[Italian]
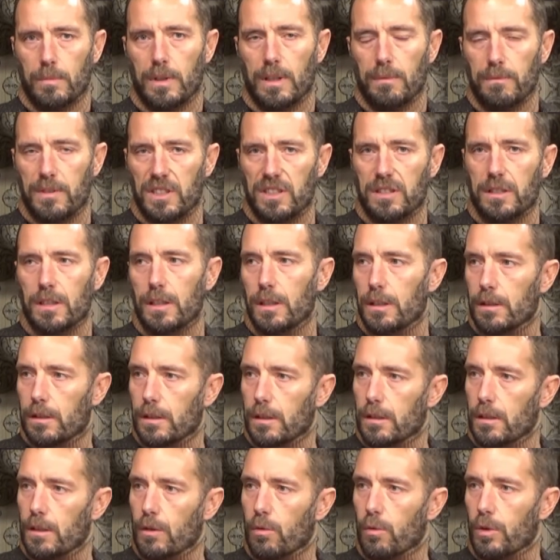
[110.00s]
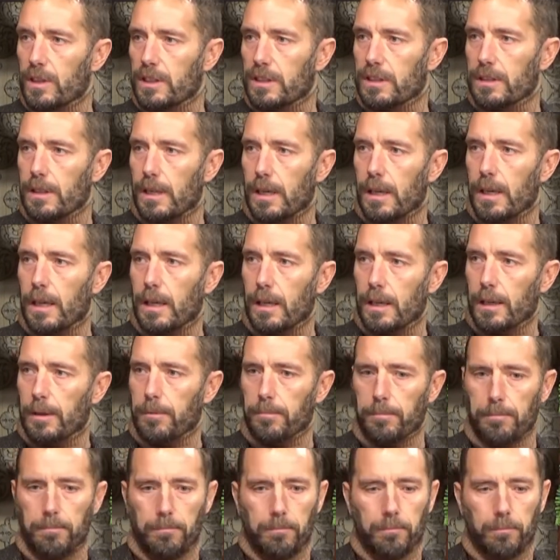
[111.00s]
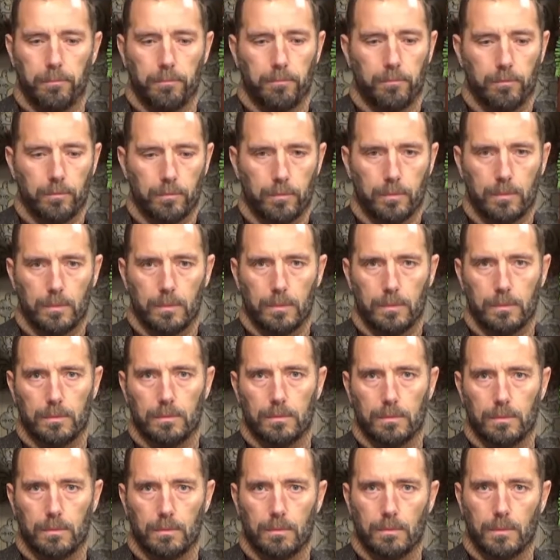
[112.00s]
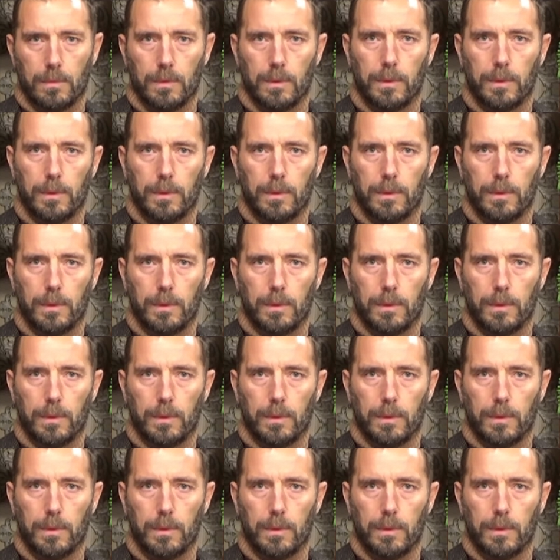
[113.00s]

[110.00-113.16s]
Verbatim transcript: investiti di questa, mm,